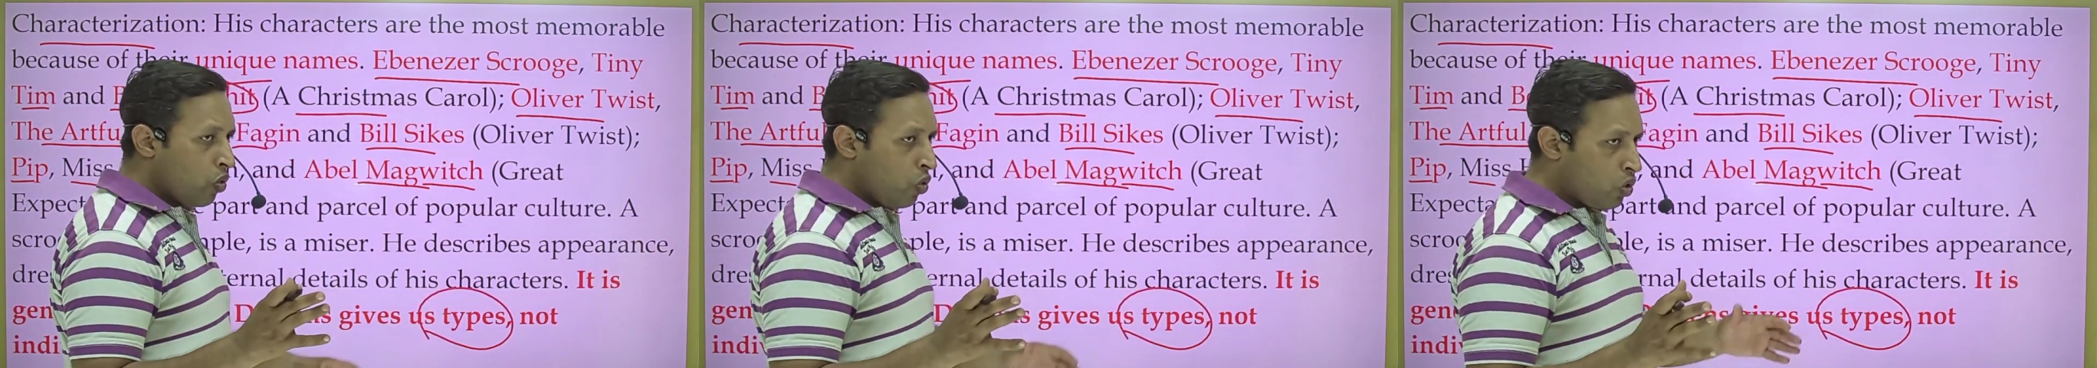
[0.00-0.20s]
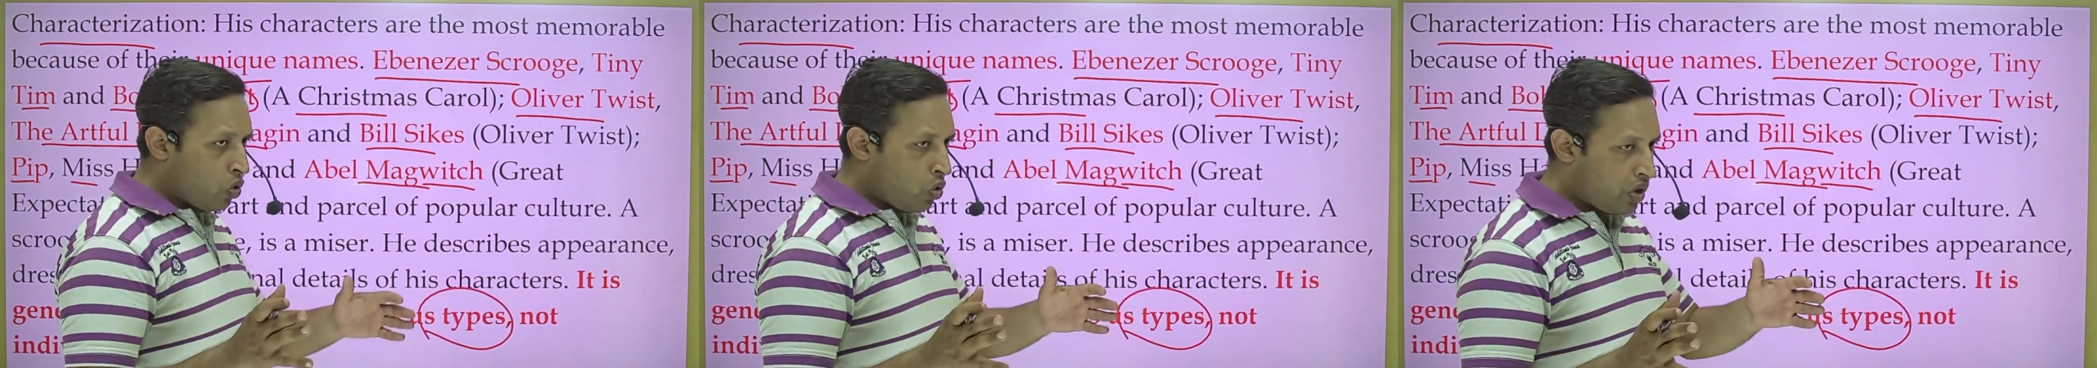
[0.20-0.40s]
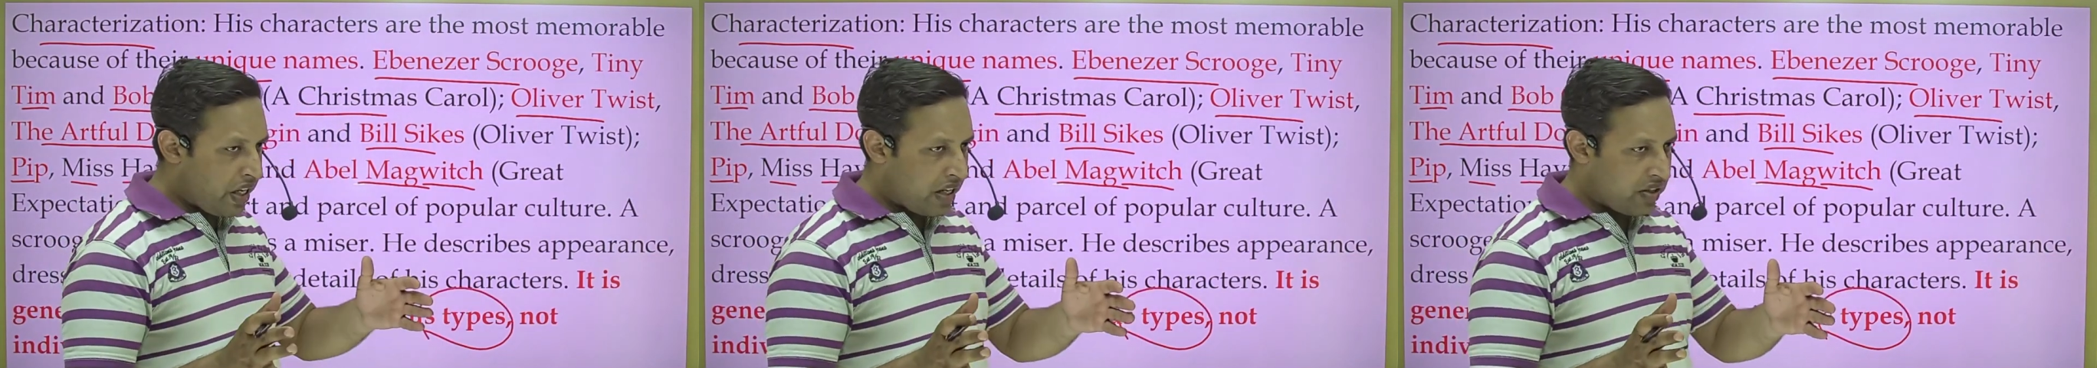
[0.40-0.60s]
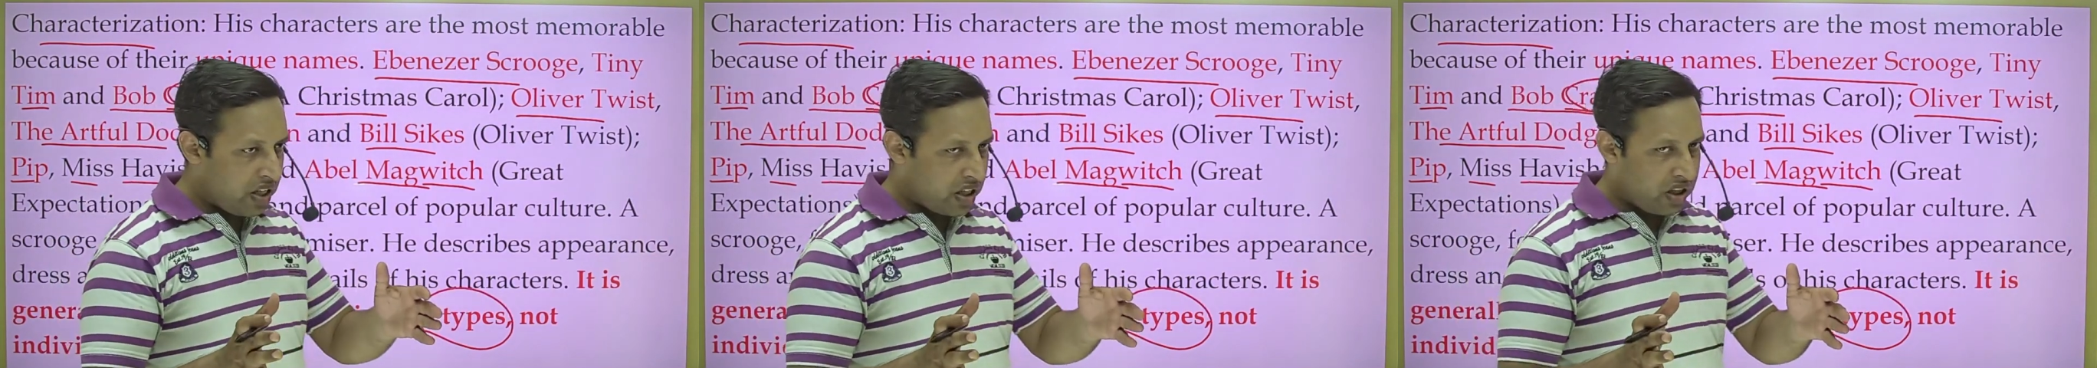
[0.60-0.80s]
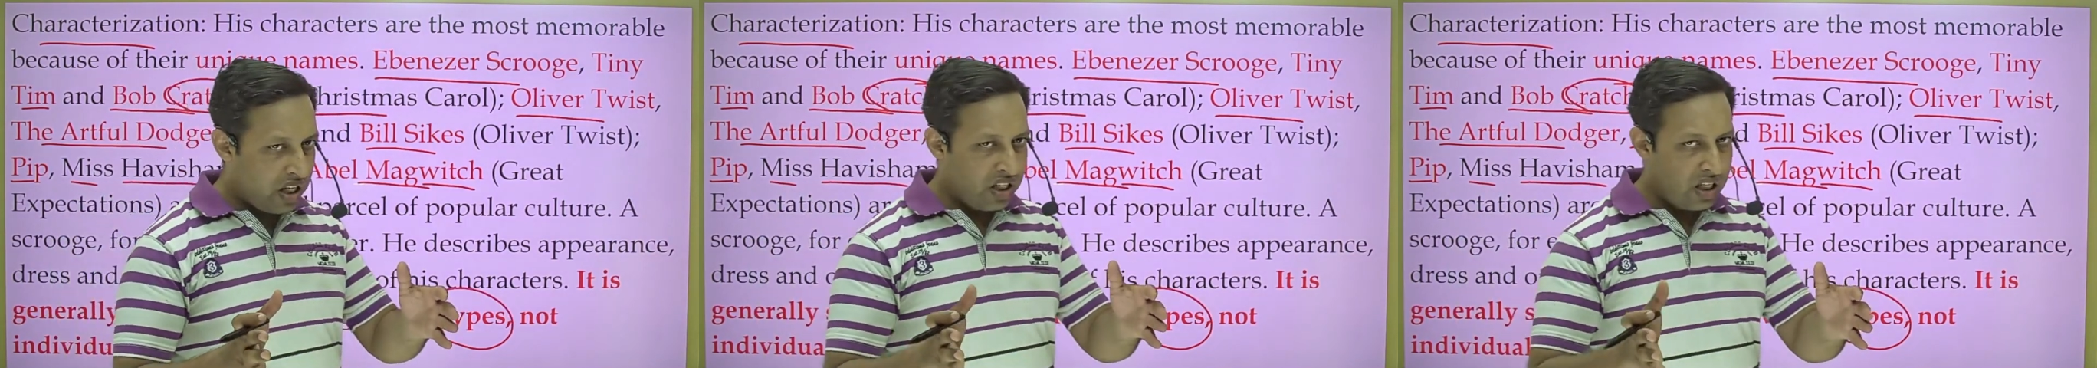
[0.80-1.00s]
कुछ कुछ कह
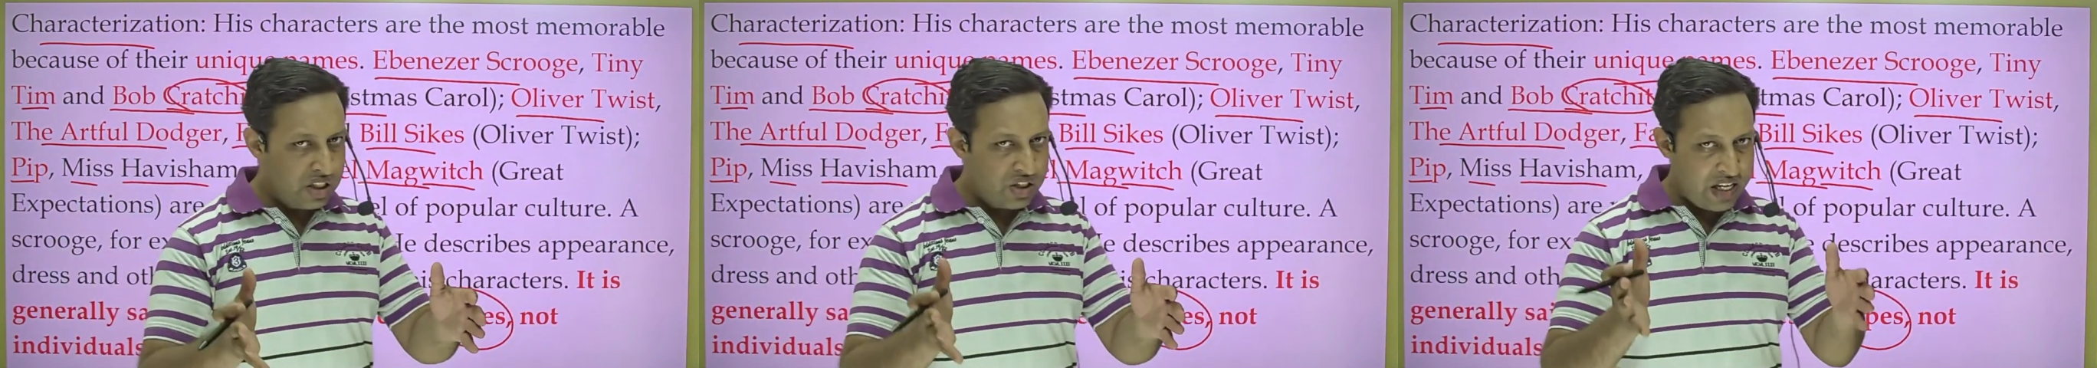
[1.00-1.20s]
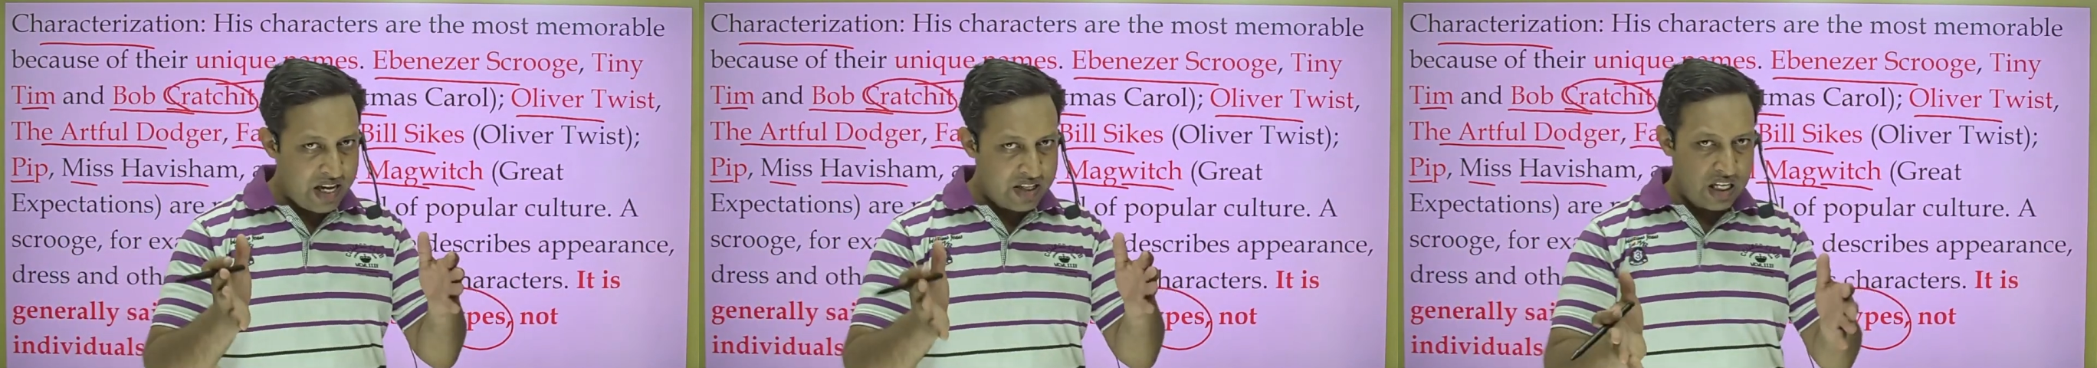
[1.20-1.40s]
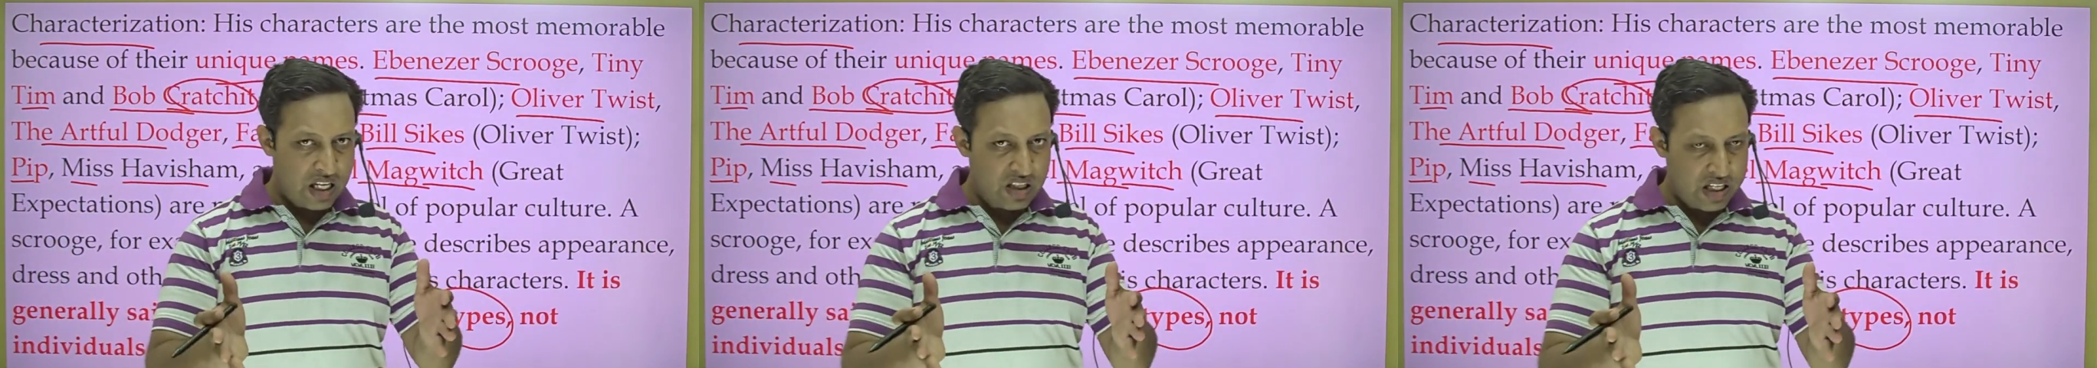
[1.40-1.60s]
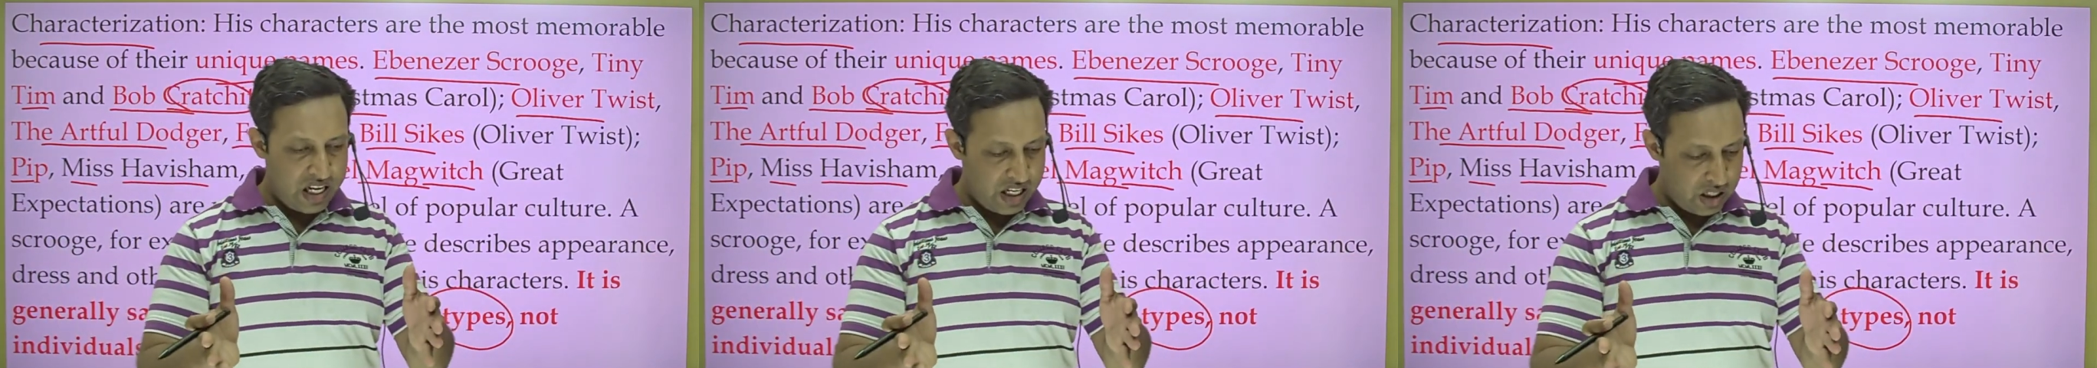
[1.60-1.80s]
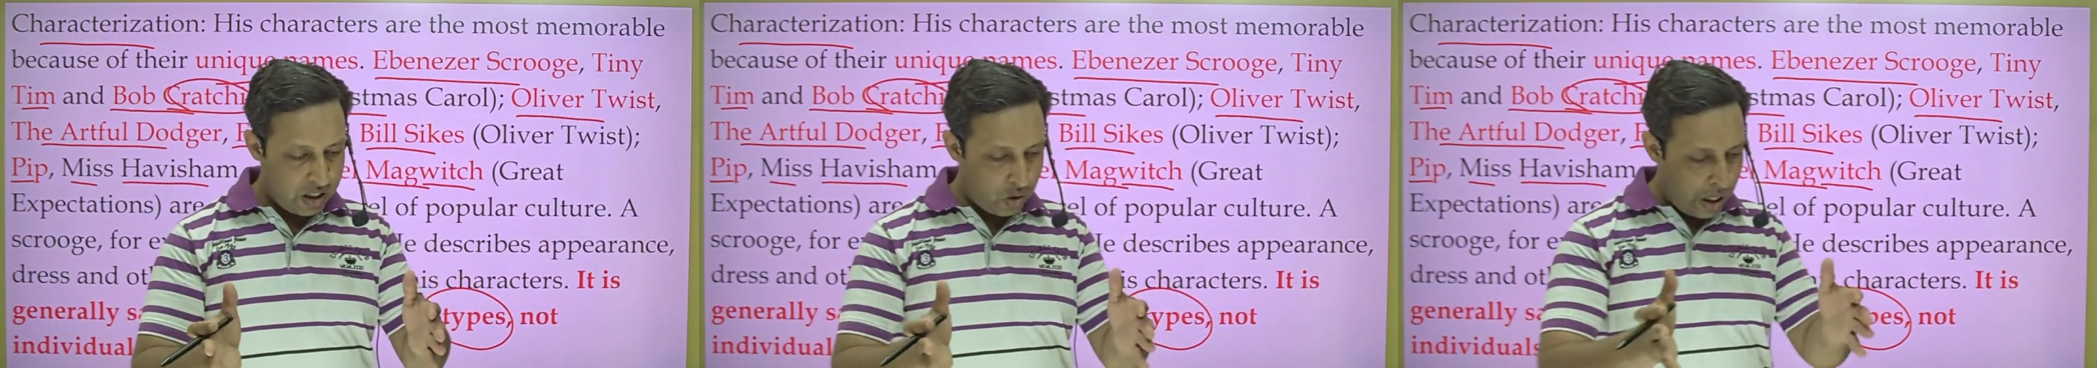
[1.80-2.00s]
सकते हैं कि छह सात
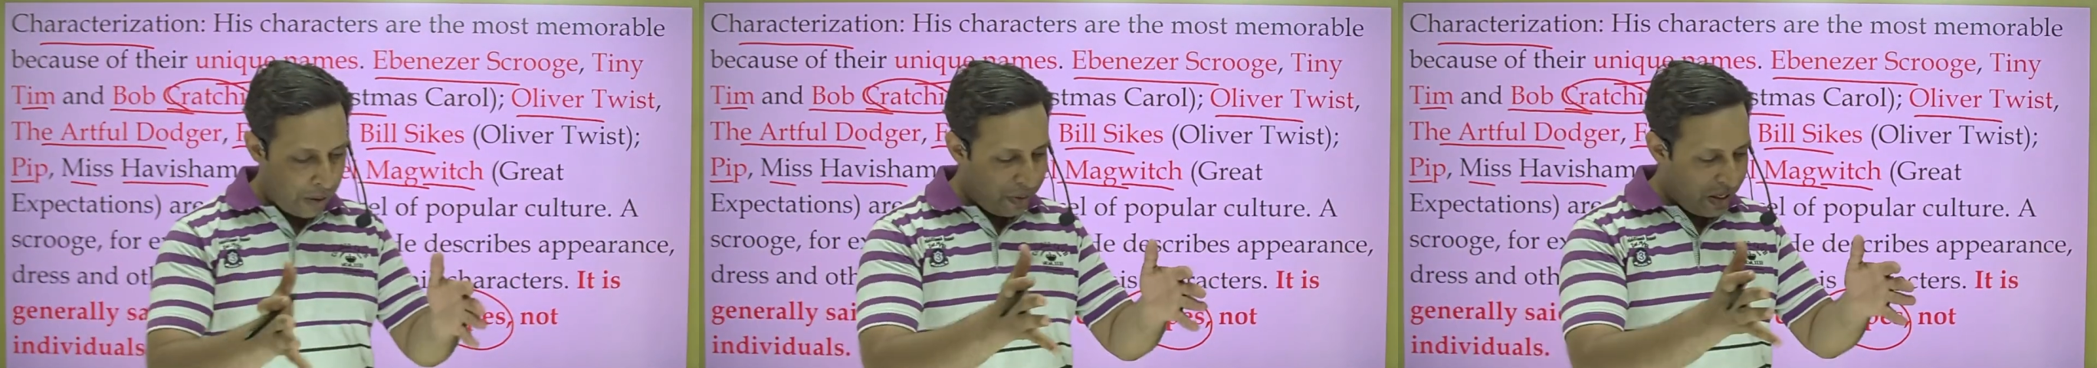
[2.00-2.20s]
करेक्टर को आप